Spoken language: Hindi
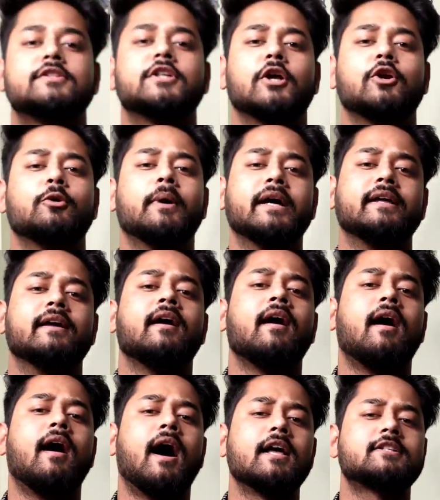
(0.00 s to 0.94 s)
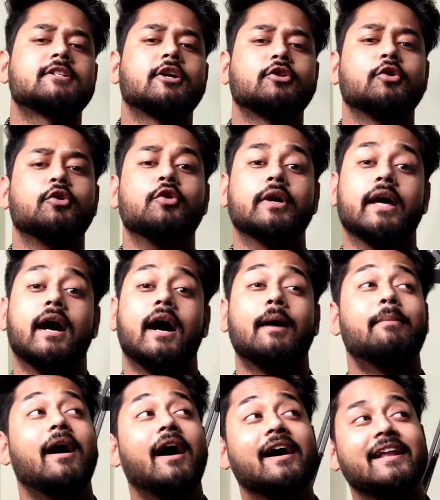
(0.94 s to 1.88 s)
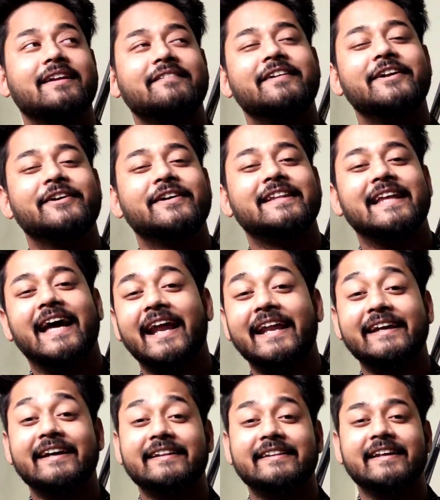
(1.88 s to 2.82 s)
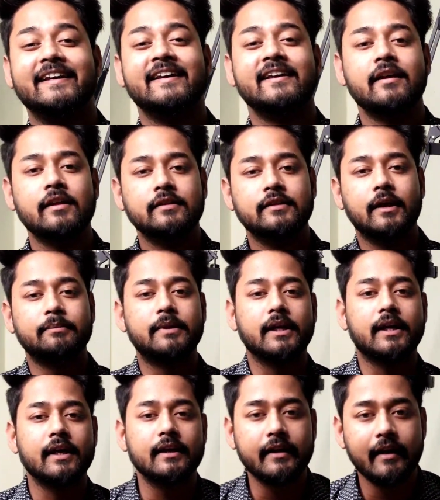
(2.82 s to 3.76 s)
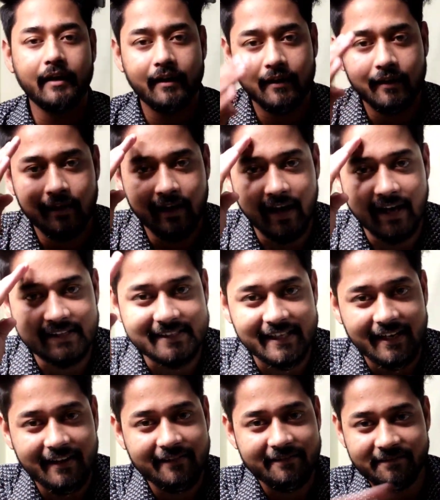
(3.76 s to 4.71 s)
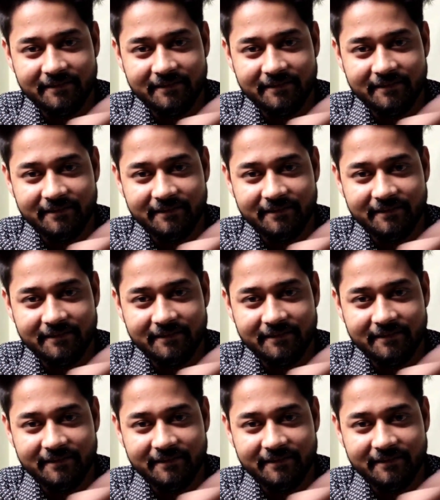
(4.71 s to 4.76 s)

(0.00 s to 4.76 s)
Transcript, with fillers: चलो भाई आज का तो हो गया अब अगली वीडियो की तैयारी करते हैं तब तक के लिए अच्छा